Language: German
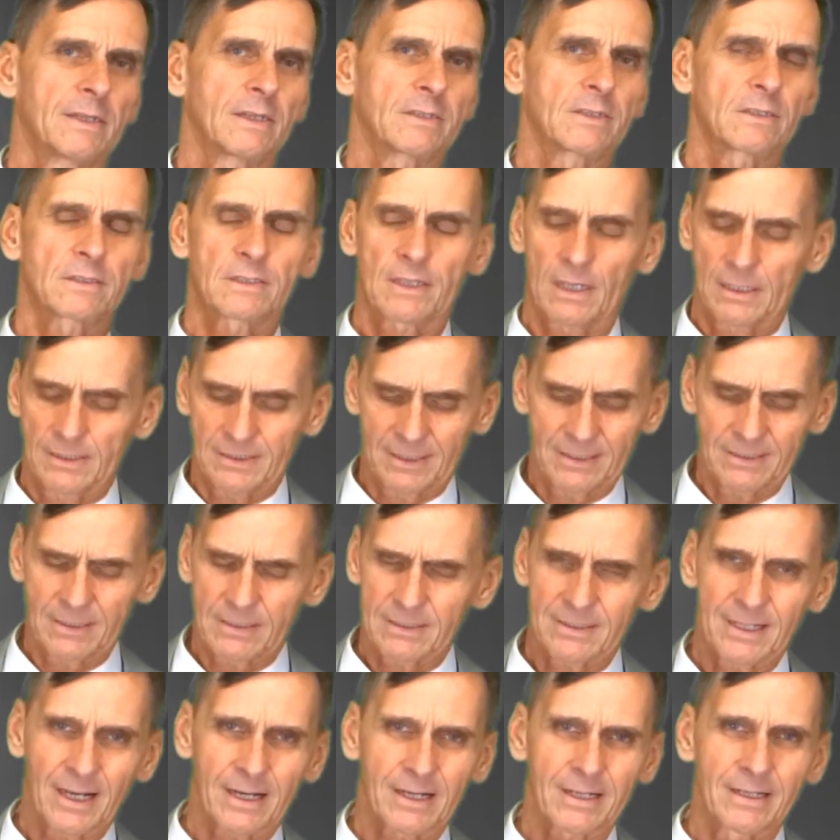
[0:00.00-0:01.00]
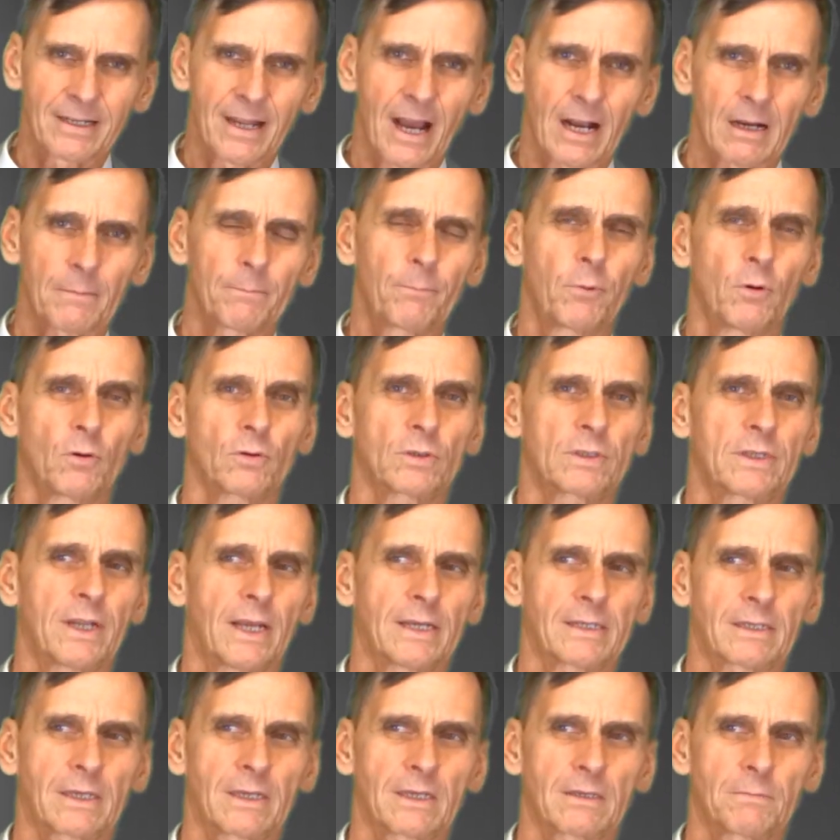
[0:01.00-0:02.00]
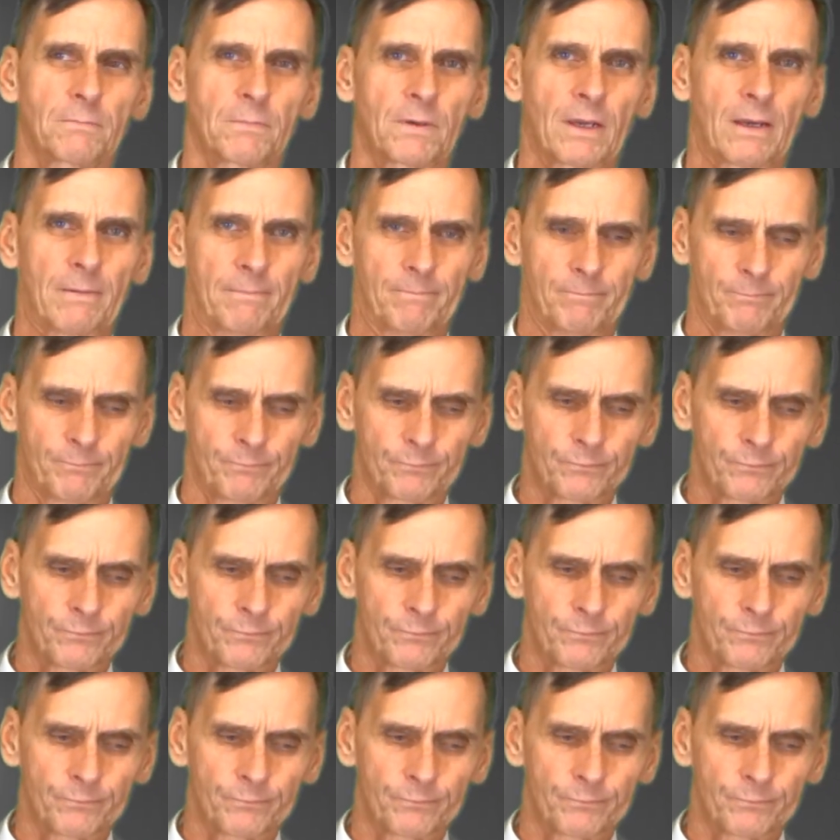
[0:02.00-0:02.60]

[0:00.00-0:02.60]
Das ist der, das ist der Knackpunkt, denke ich mir.